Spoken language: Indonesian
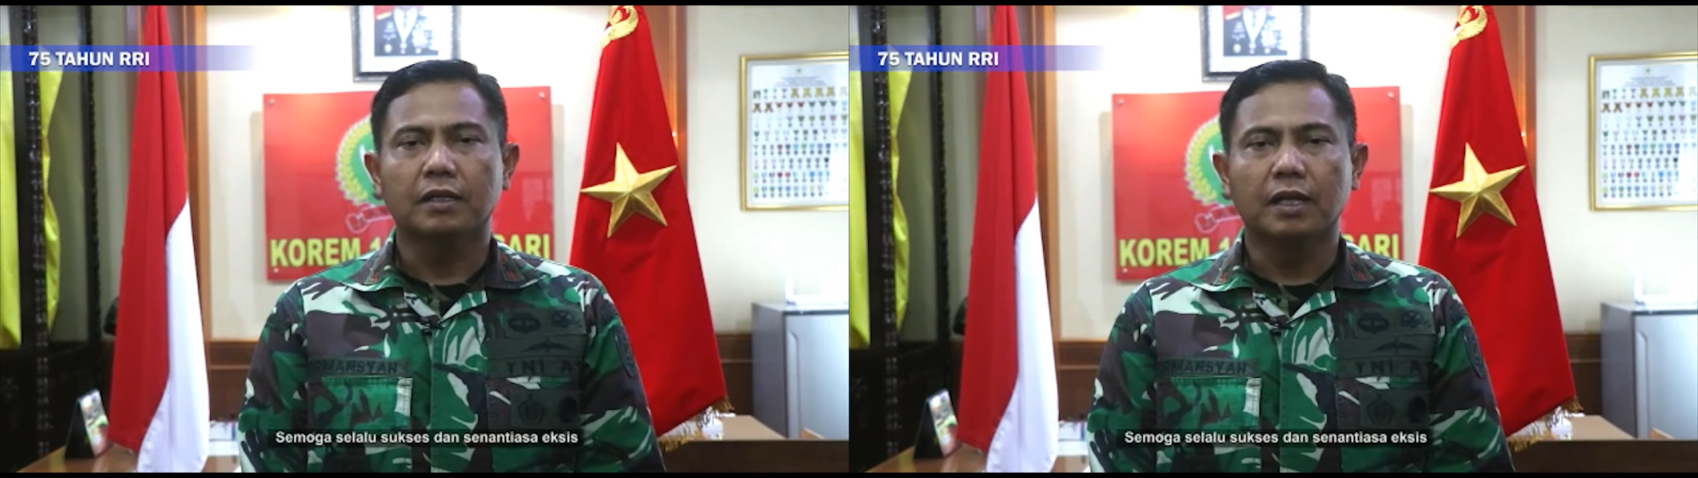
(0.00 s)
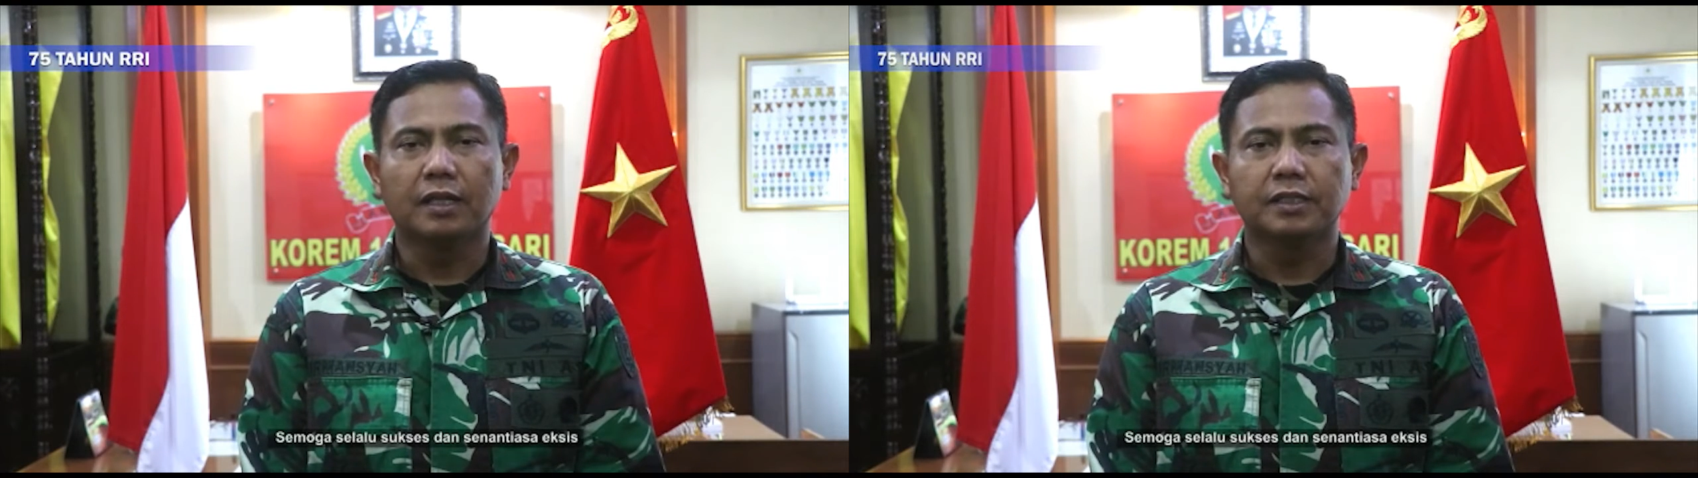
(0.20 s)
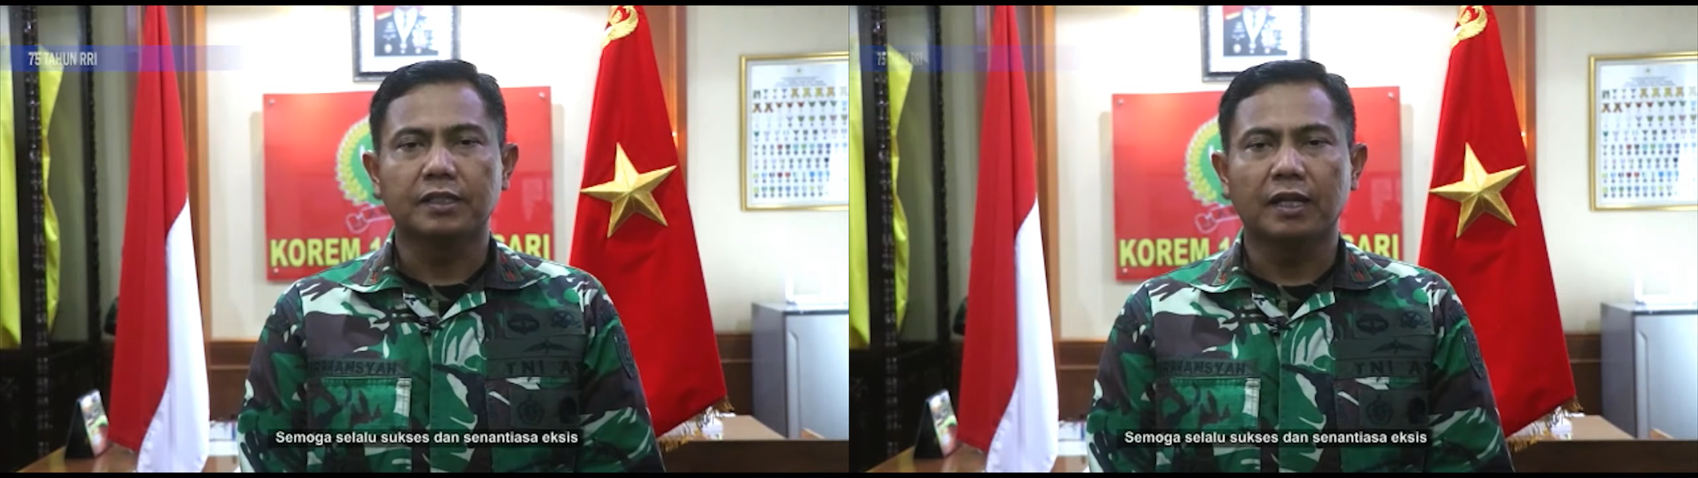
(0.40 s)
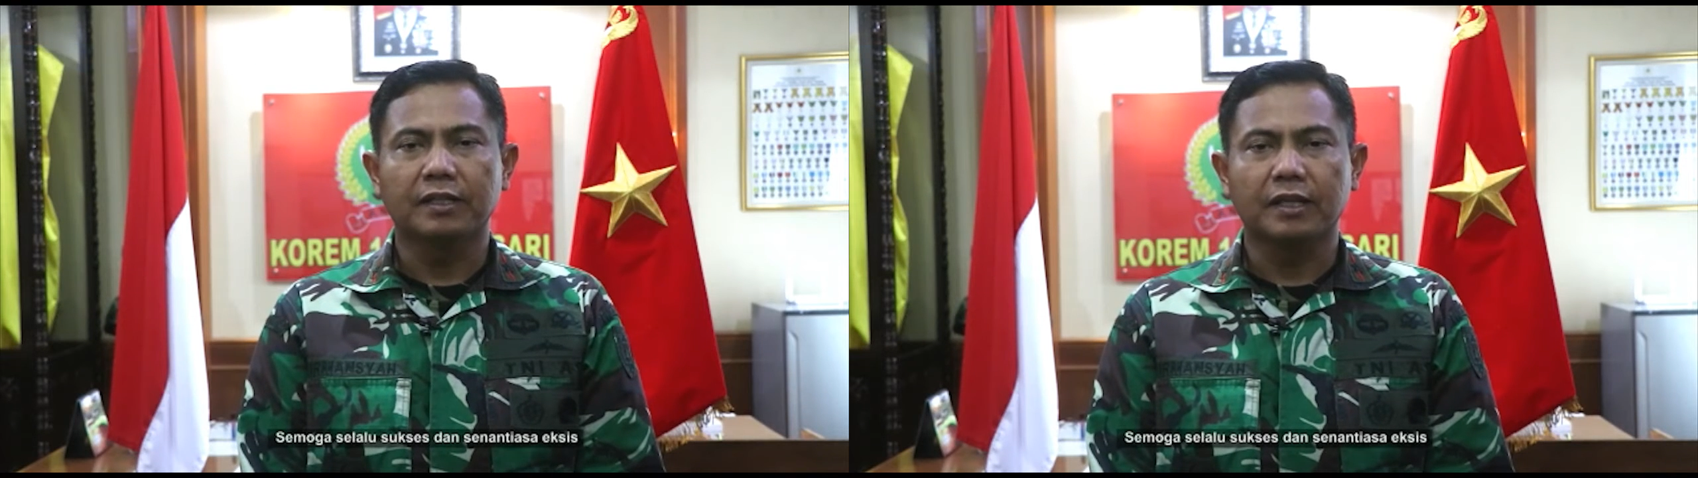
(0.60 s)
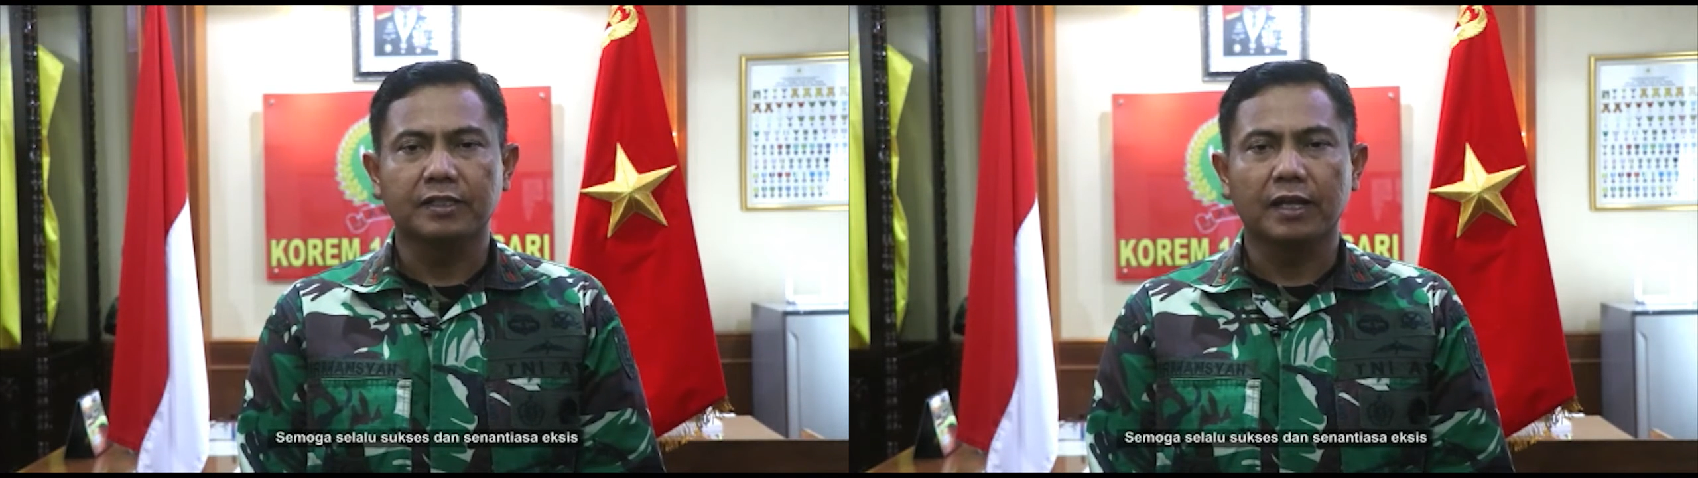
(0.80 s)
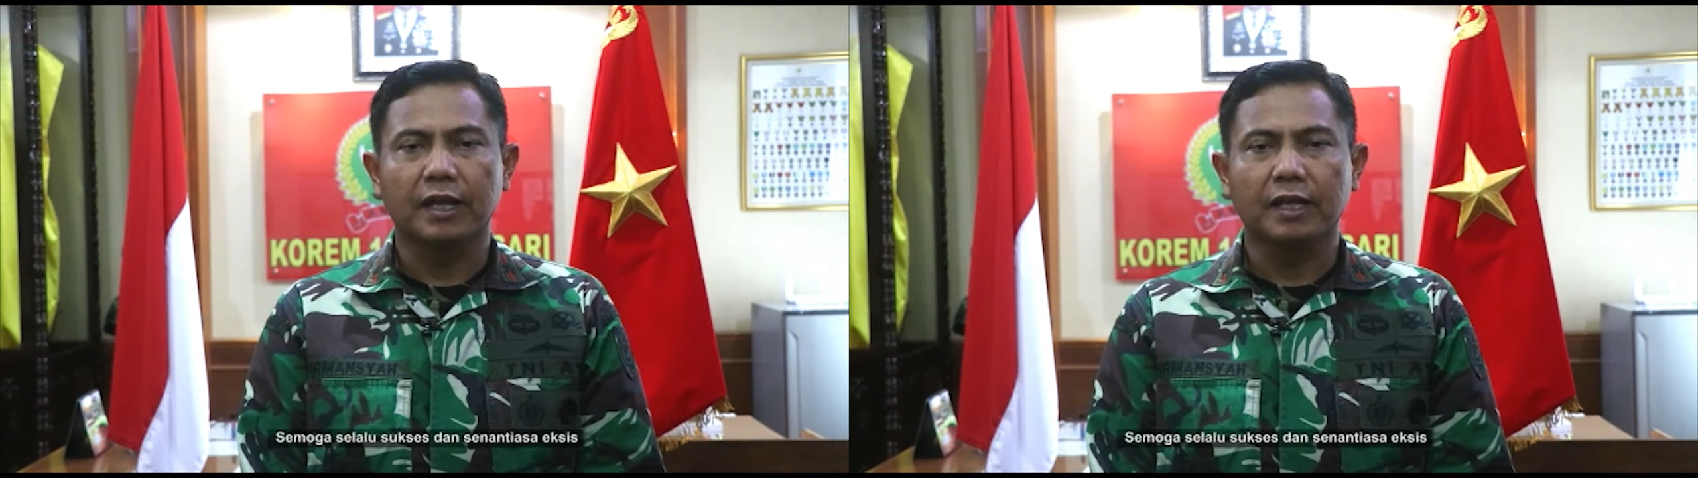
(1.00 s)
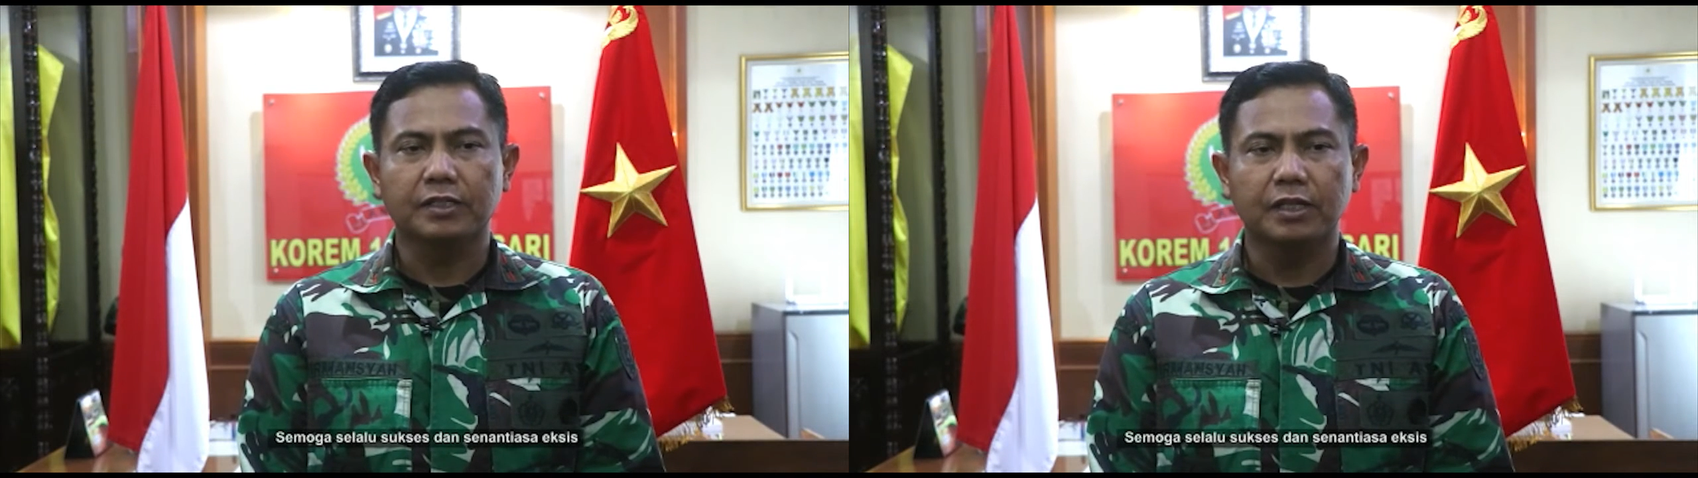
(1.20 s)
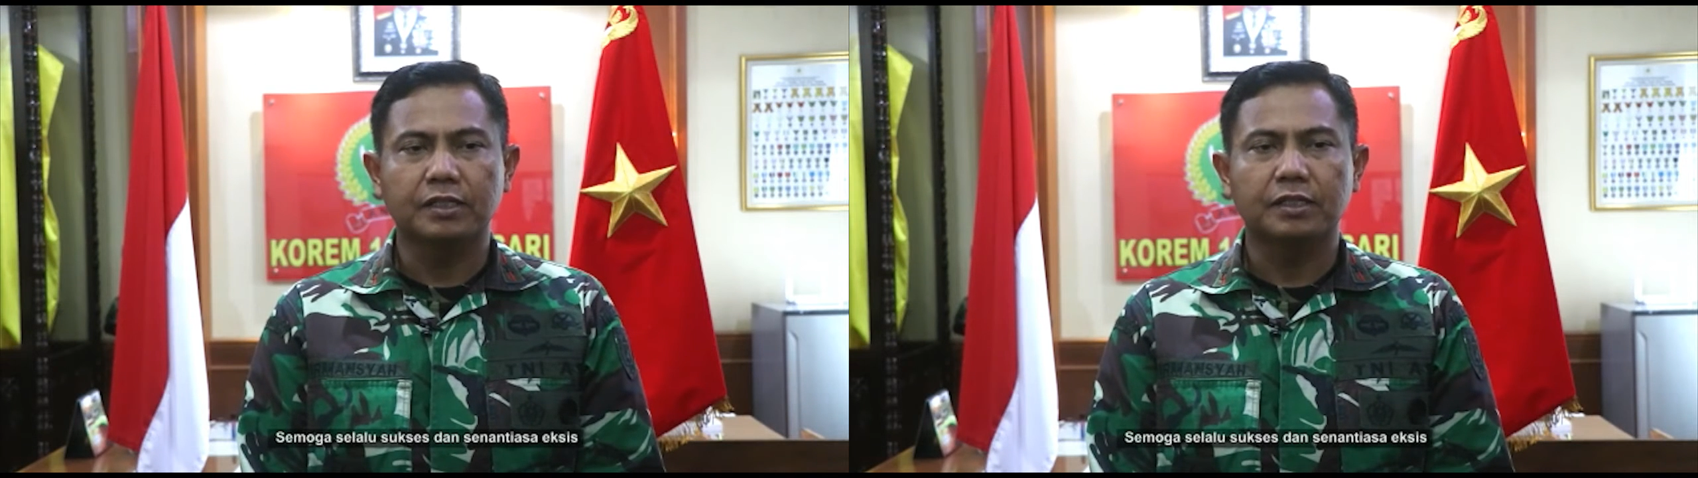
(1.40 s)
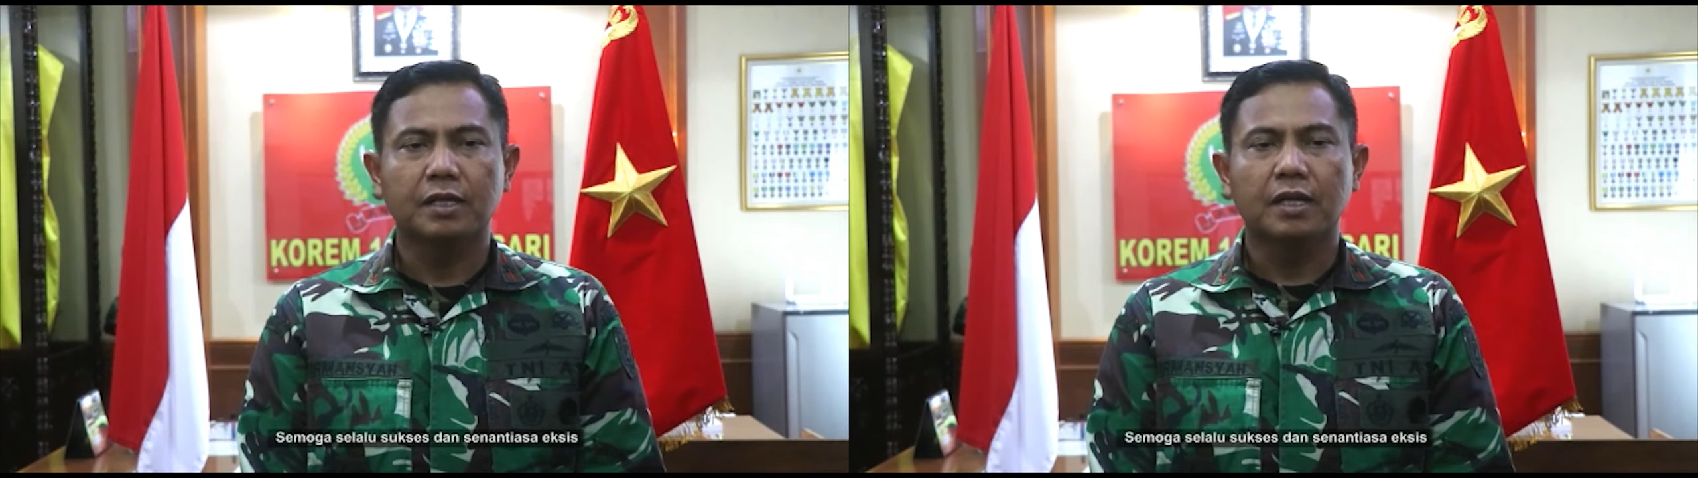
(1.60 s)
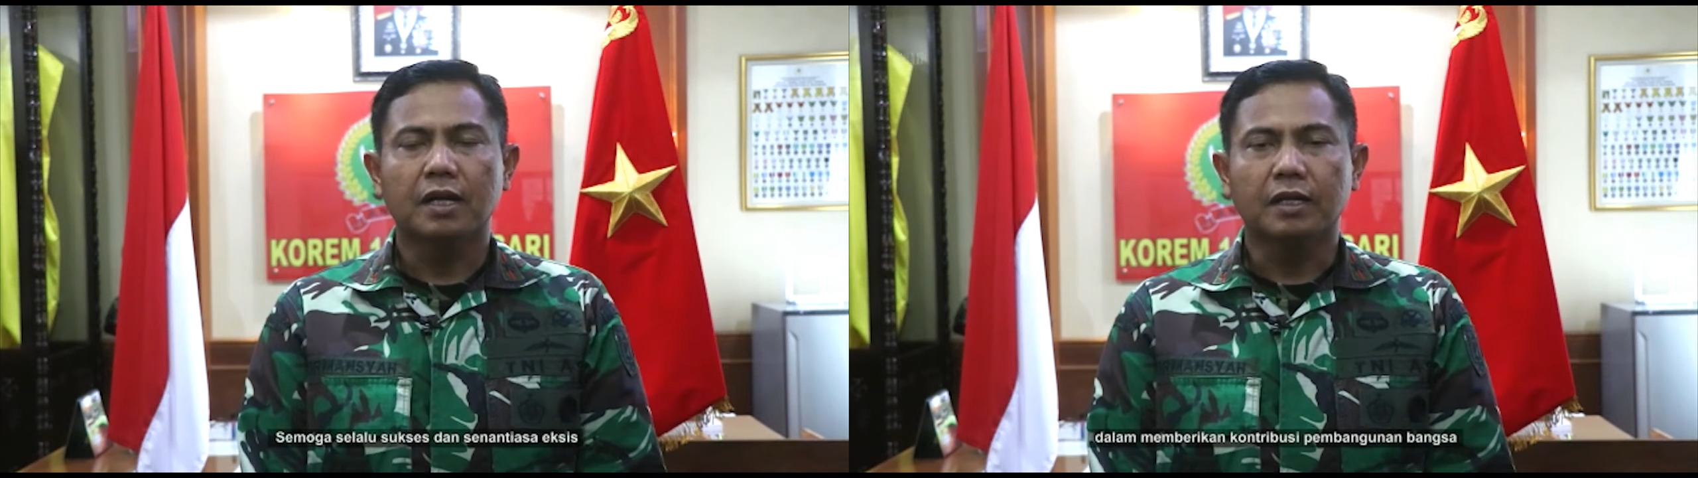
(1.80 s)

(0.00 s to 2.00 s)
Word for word: dan senantiasa eksis